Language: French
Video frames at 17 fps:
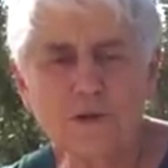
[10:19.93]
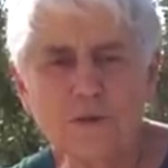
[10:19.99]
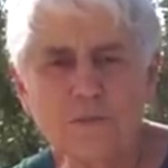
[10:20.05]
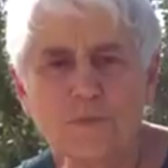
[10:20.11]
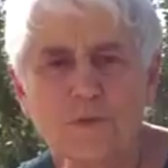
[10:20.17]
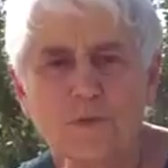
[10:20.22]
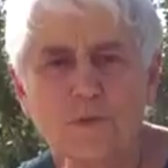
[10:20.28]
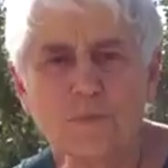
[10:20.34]

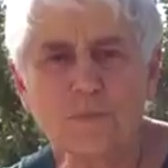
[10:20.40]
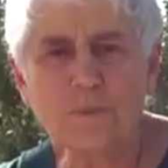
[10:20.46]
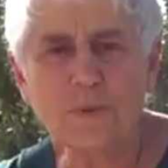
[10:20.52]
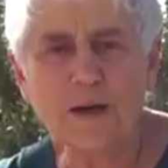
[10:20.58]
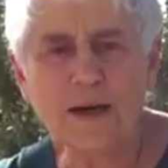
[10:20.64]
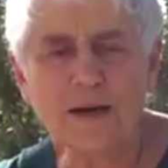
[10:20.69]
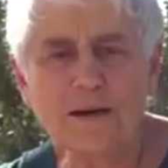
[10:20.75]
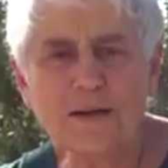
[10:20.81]
comme non
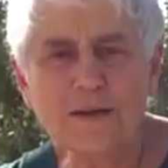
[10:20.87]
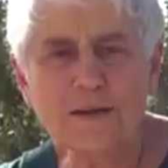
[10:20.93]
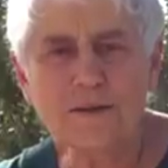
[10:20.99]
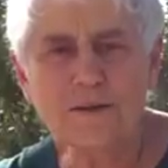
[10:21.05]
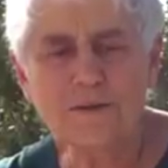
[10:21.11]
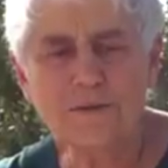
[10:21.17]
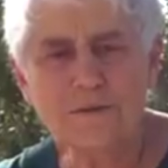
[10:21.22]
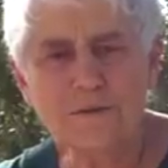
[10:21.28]
pas
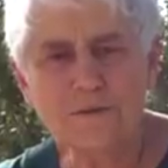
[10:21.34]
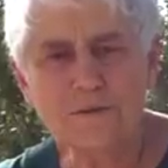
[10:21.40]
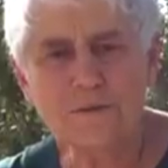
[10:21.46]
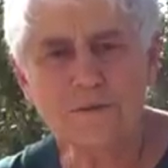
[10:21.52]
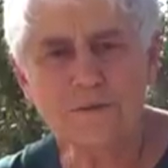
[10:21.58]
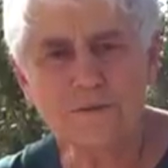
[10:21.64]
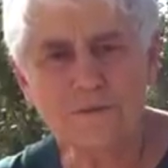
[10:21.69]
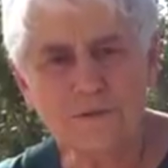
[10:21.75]

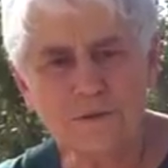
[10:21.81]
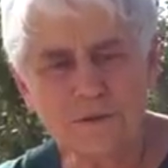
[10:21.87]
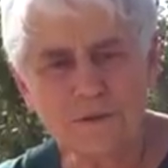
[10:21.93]
euh,